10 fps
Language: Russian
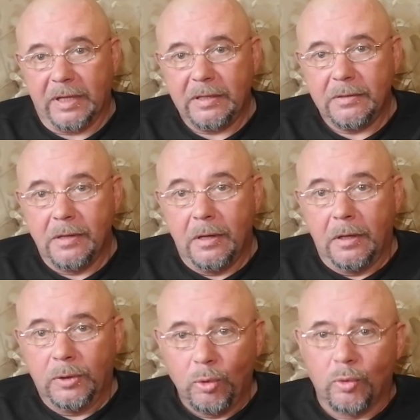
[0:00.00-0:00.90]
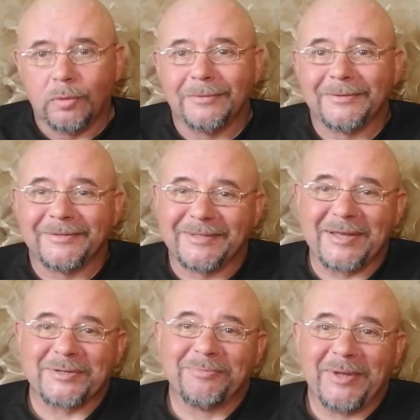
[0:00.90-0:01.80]
Да? Ну,
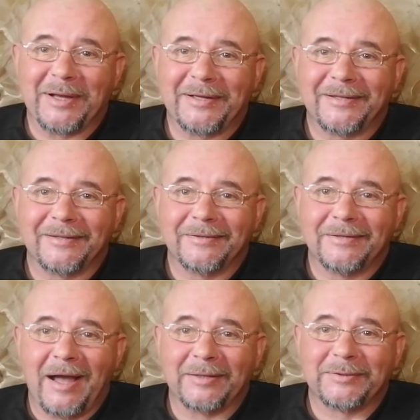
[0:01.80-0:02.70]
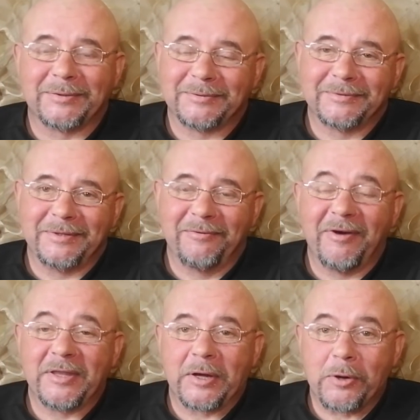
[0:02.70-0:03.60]
скажем так, от
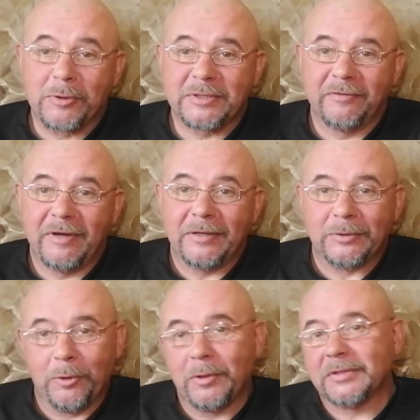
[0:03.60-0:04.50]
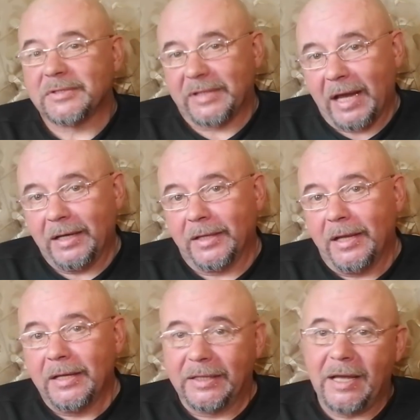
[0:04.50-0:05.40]
Ивана Грозного до
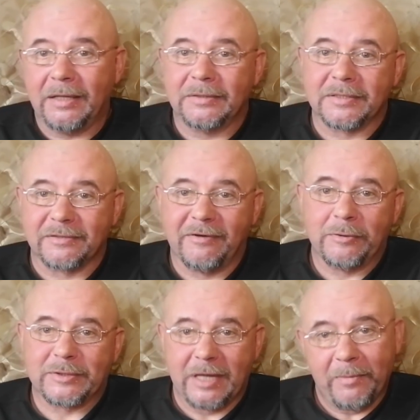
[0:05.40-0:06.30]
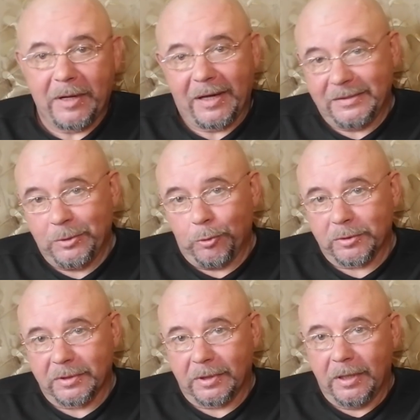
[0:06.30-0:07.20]
Сталина. Я называю самых
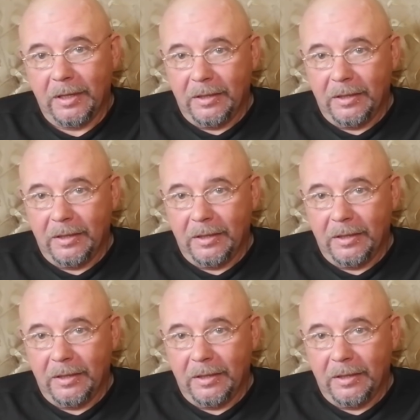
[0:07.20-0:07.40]
одиозных.